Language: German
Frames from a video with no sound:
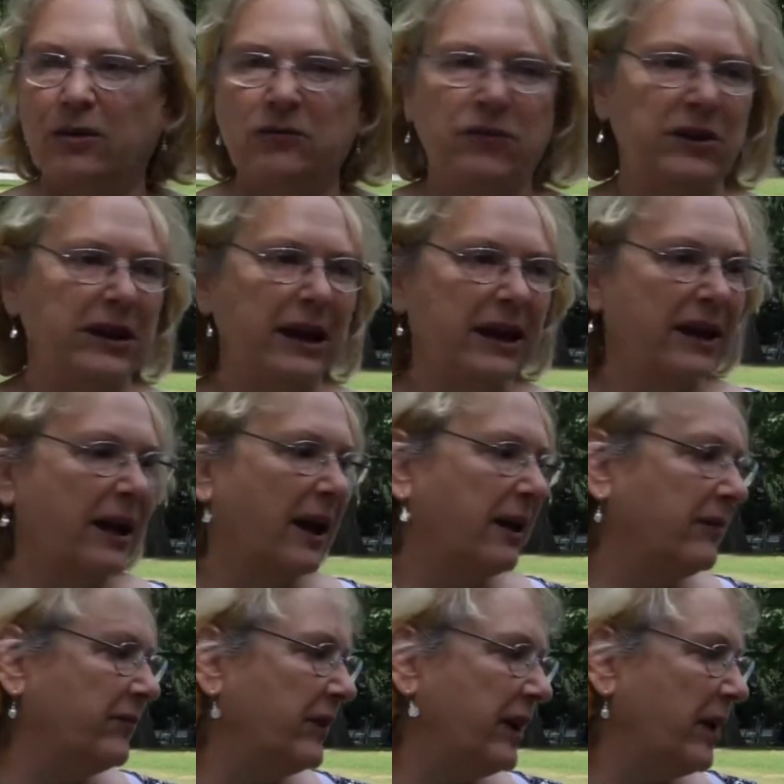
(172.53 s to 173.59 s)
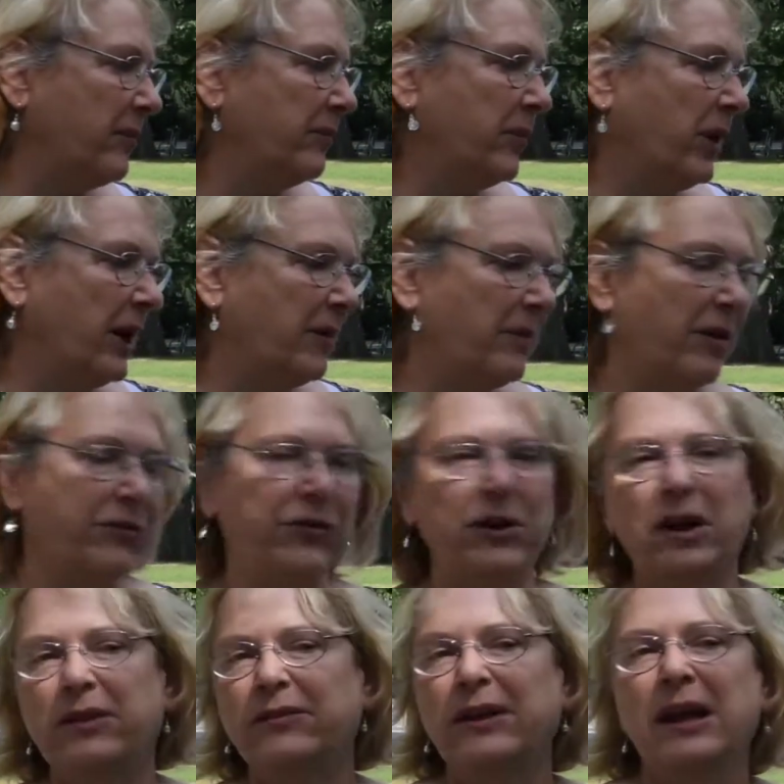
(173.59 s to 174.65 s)
Und wir denken, äh, wenn der Mülleimer
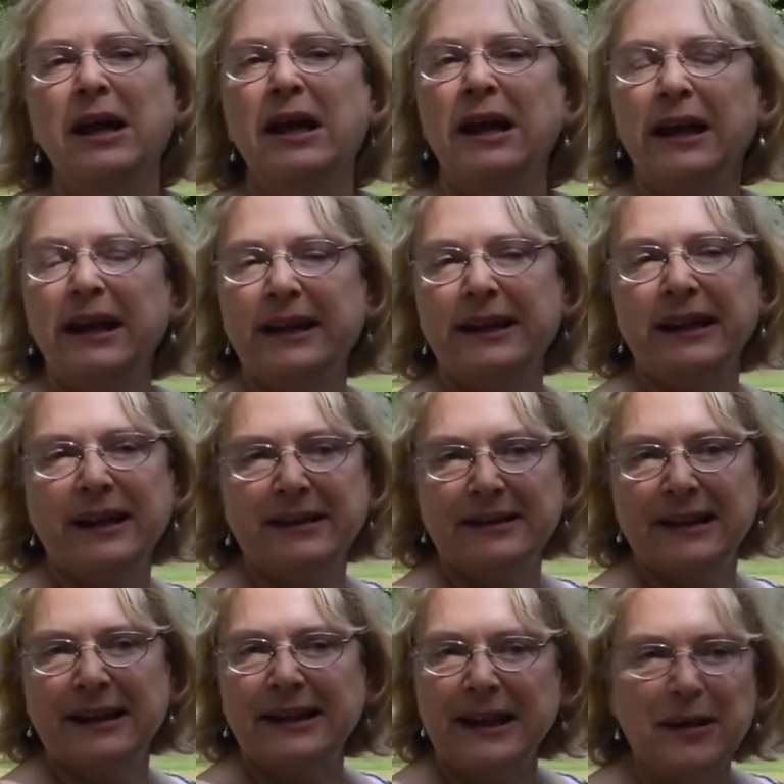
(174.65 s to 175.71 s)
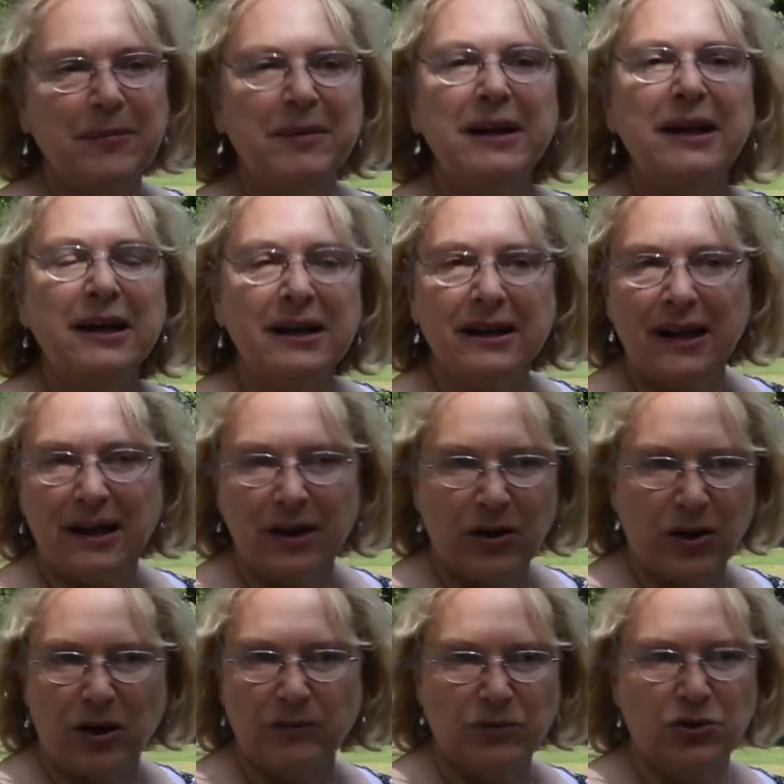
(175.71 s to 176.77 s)
voll ist, ich lege es daneben, irgendeiner
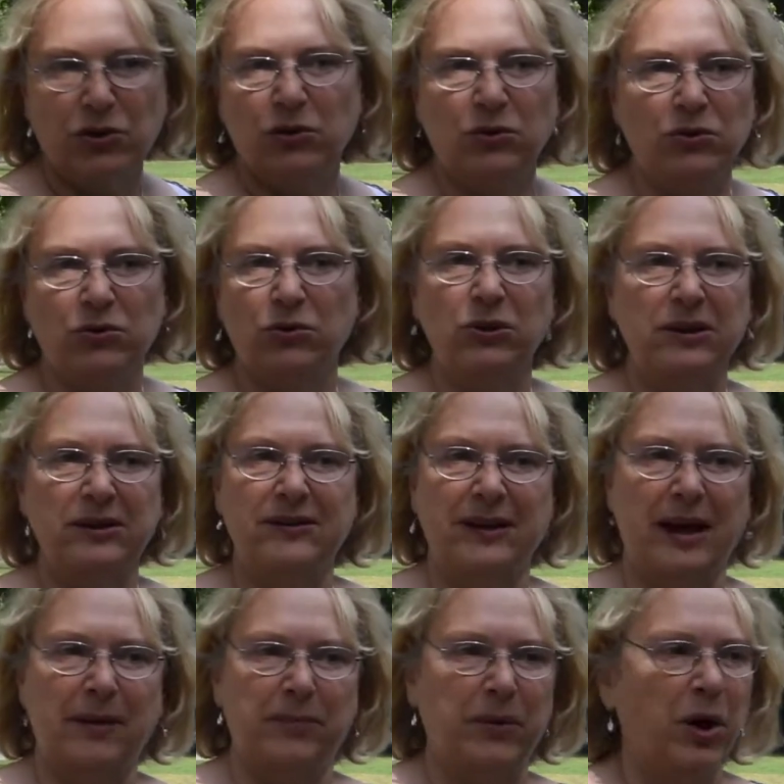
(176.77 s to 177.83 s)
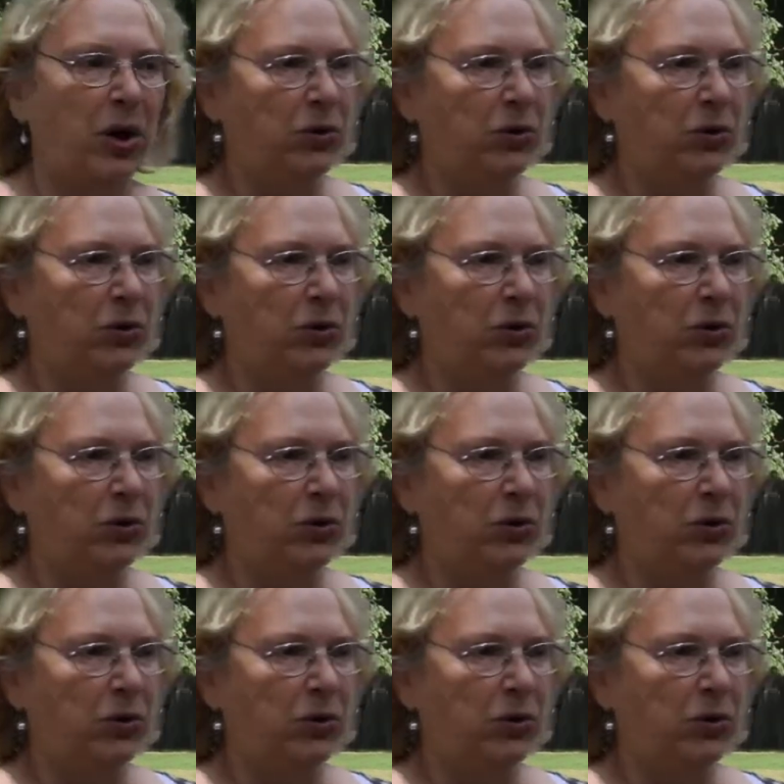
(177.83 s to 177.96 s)
kommt schon und holt es ab.